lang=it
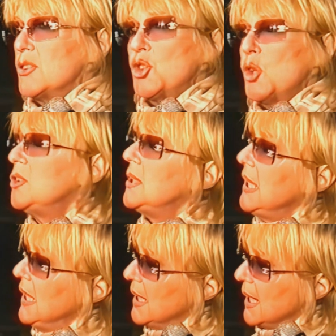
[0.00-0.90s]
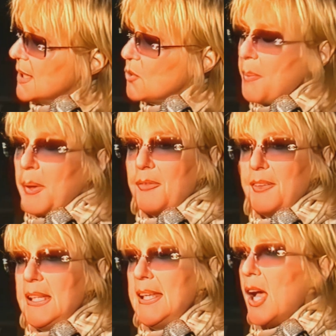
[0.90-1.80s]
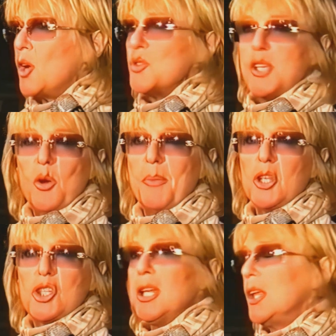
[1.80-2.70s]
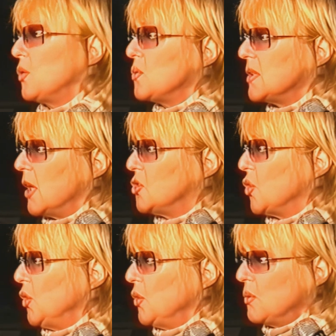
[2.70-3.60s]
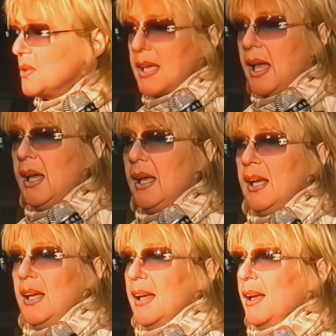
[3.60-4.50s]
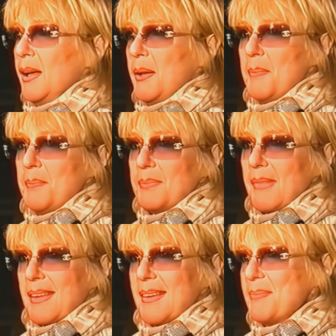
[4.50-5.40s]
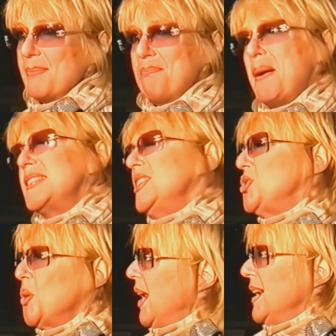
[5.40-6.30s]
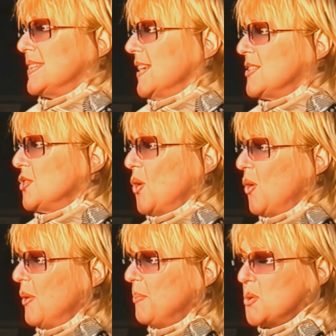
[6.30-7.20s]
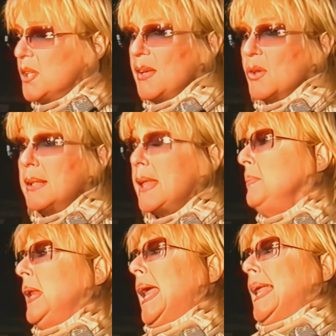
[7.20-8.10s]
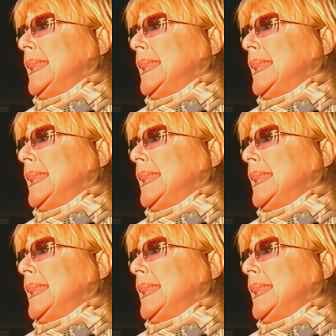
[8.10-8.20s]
sottile nella sua perfidia, così come è generosa, gioiosa, ehm, pasticciona nel senso positivo del termine e